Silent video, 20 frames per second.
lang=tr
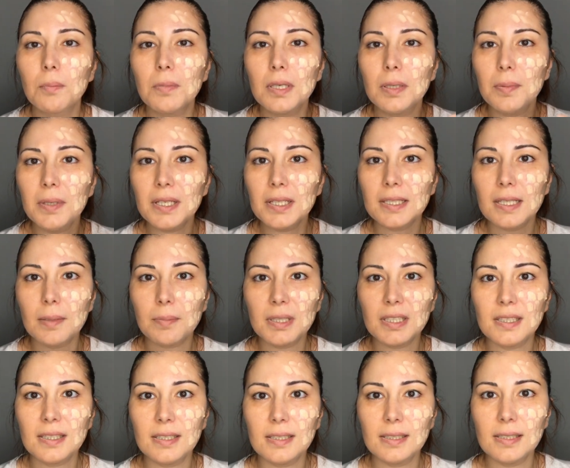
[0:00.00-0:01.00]
BB kremde
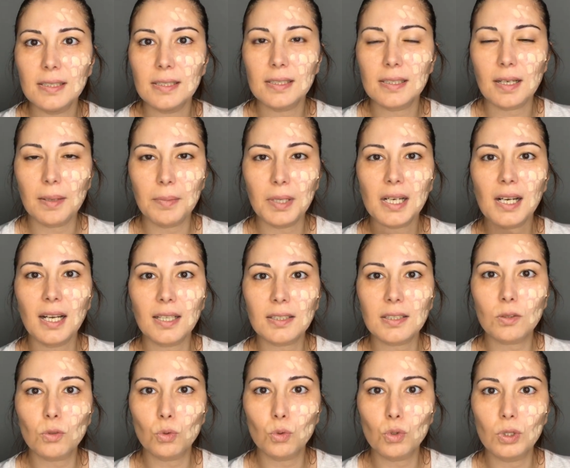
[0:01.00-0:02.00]
CC kremde kat
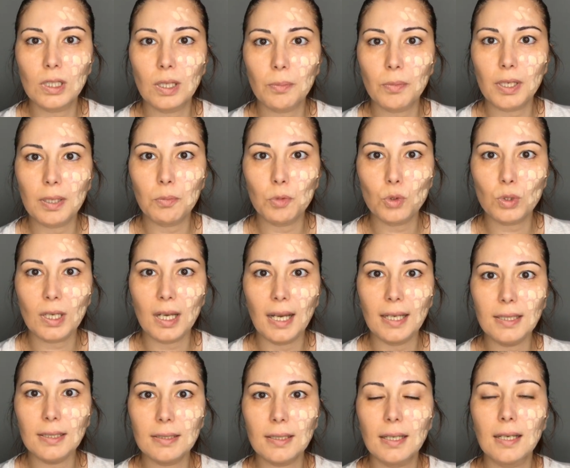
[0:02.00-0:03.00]
kat uygulamaya
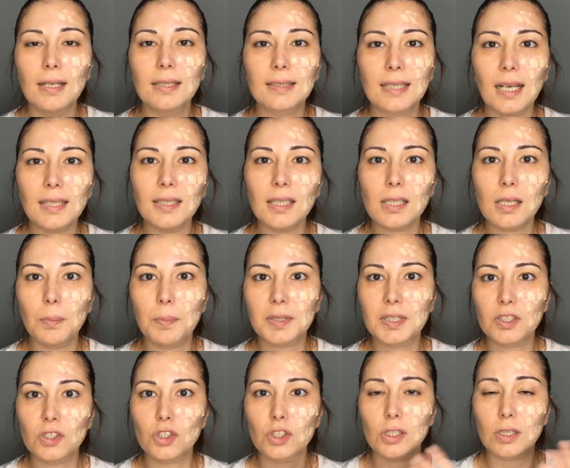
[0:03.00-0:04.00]
müsait. Zaten
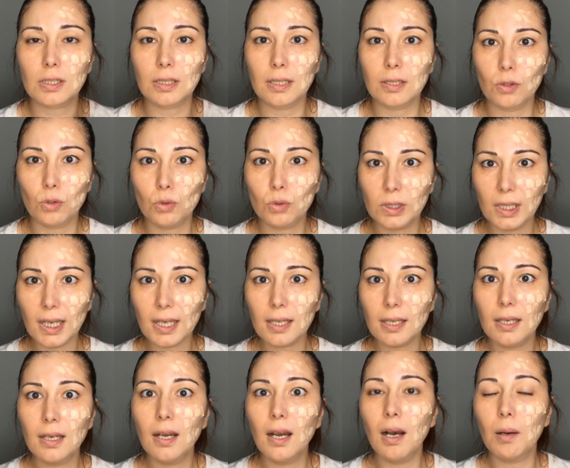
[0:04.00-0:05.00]
kapatıcılıkları
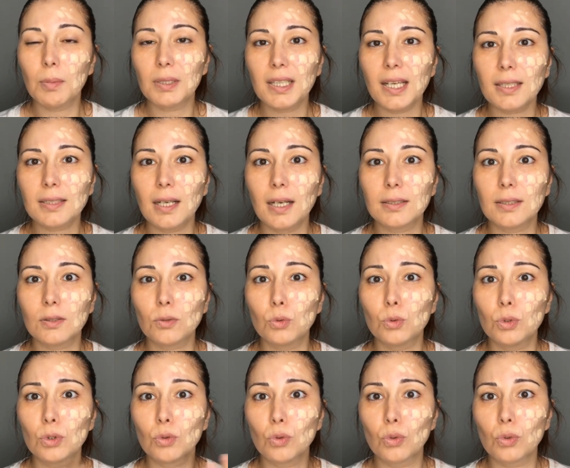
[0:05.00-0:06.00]
yüksek ama tekrar tek
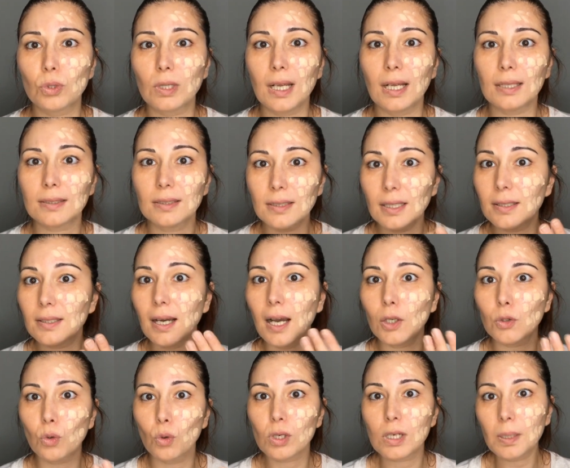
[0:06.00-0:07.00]
üstüne uygulandığında
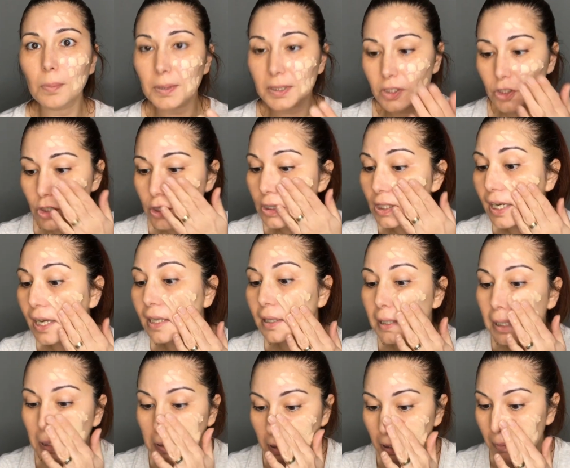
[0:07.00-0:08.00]
daha yoğun kapatıcılık
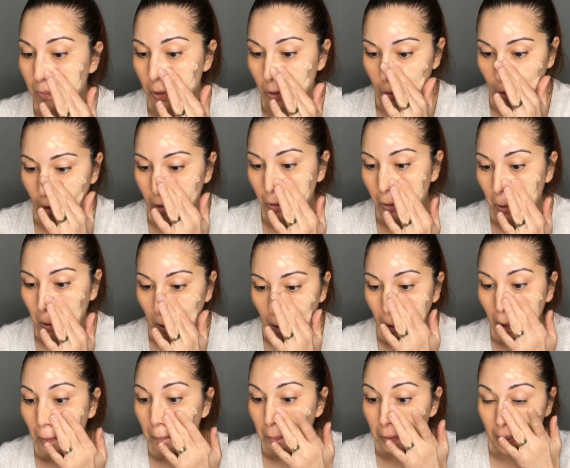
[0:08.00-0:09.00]
elde edilebiliyor.
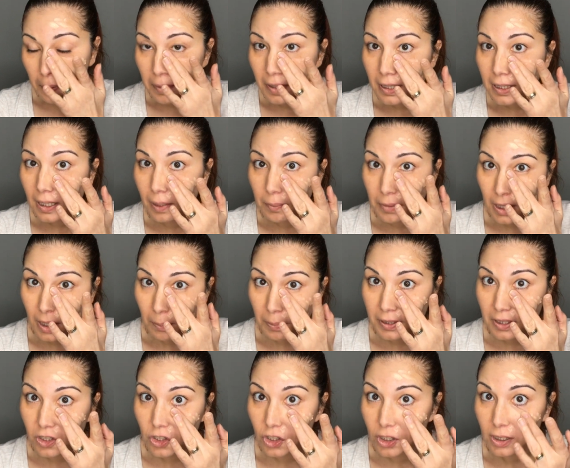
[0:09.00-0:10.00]
BB kremin
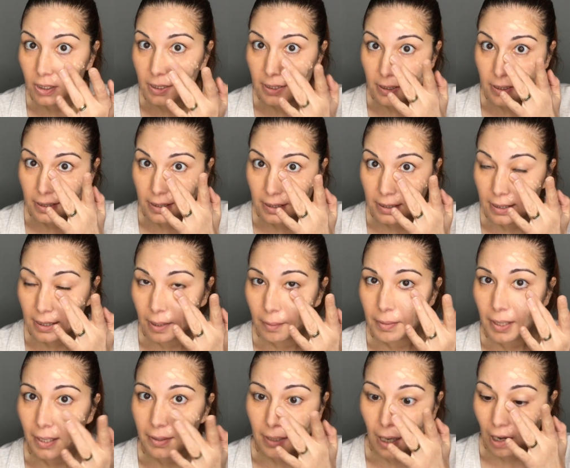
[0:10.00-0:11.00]
kapatıcılığı CC
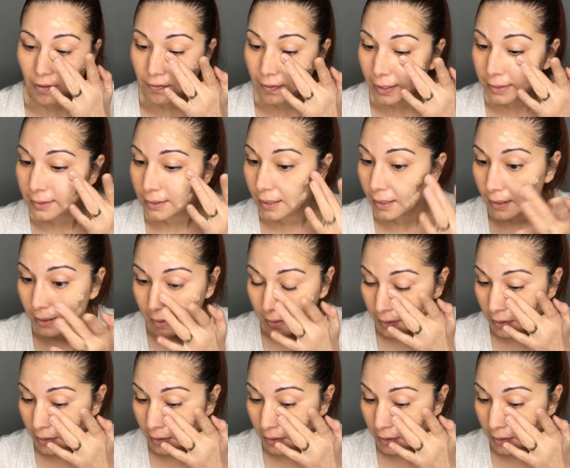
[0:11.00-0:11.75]
kremden daha fazla.